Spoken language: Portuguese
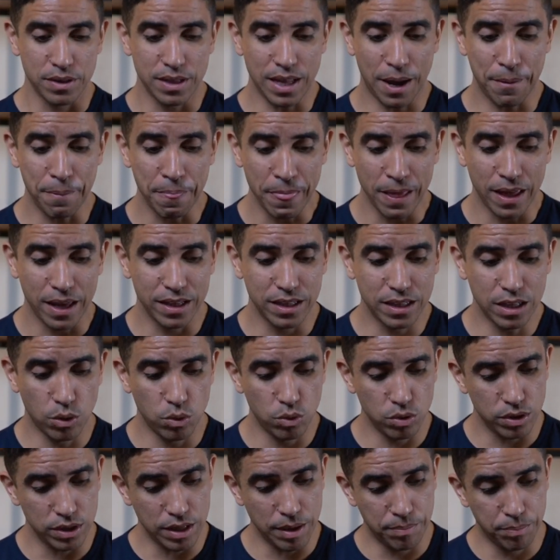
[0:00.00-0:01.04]
Tá?
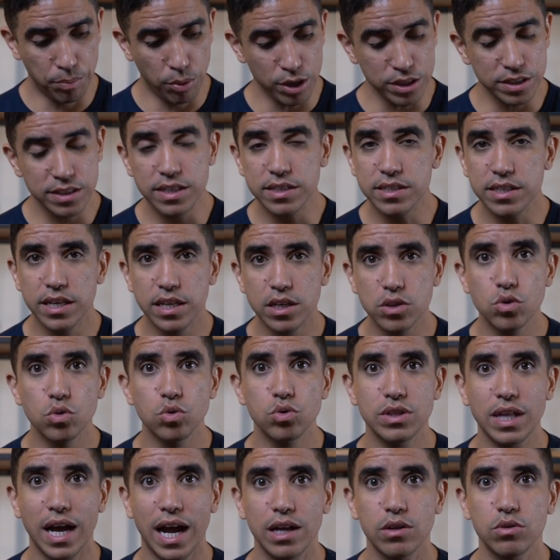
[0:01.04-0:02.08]
Então, depois desse
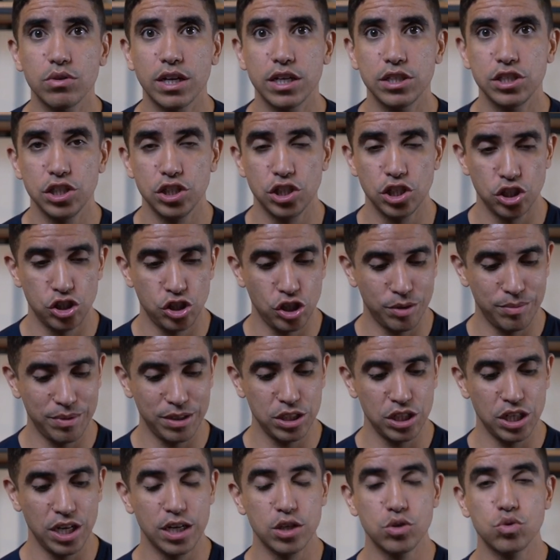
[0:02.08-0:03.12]
resultado que a gente
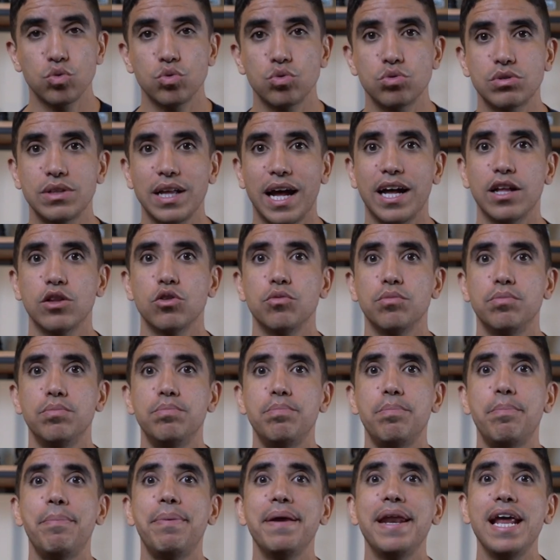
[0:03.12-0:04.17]
chama de resultado
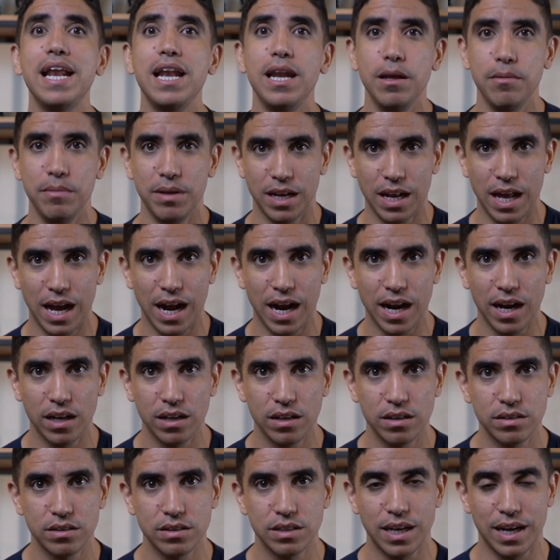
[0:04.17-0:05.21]

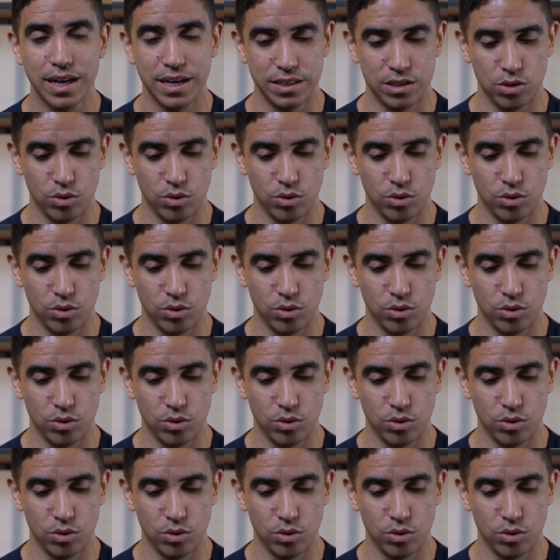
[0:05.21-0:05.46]
preliminar, tá?